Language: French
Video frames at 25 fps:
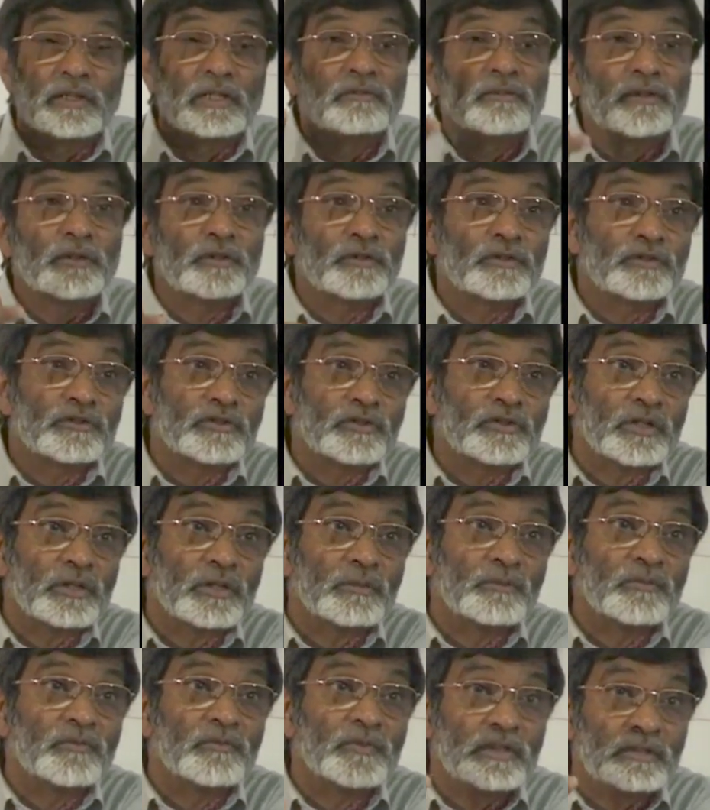C'est dans le livre
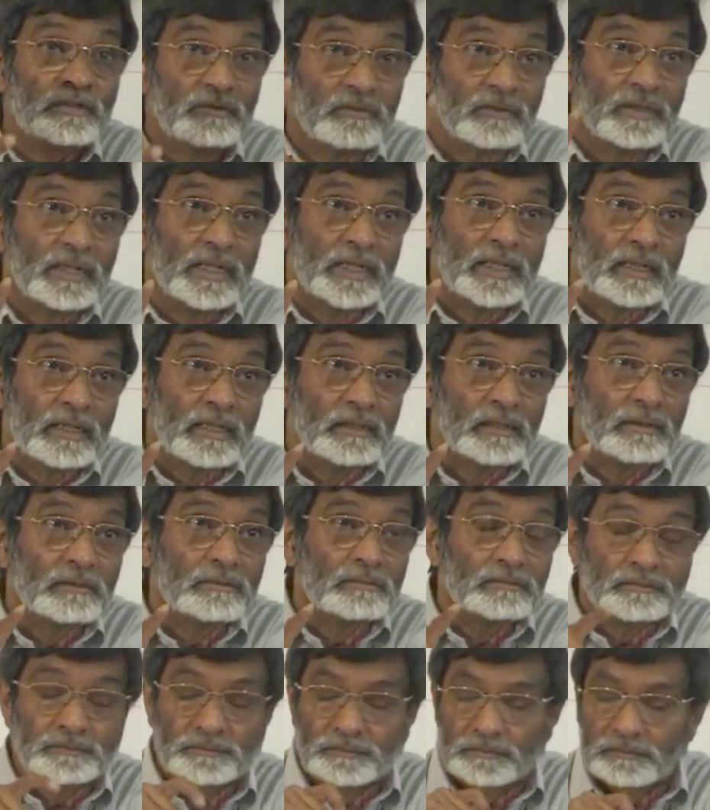de Job, version
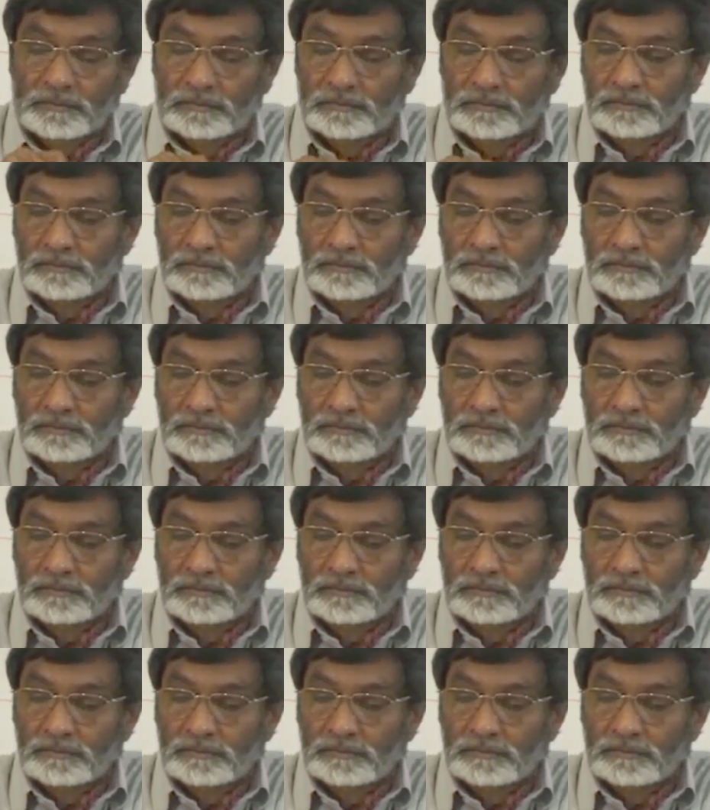grecque.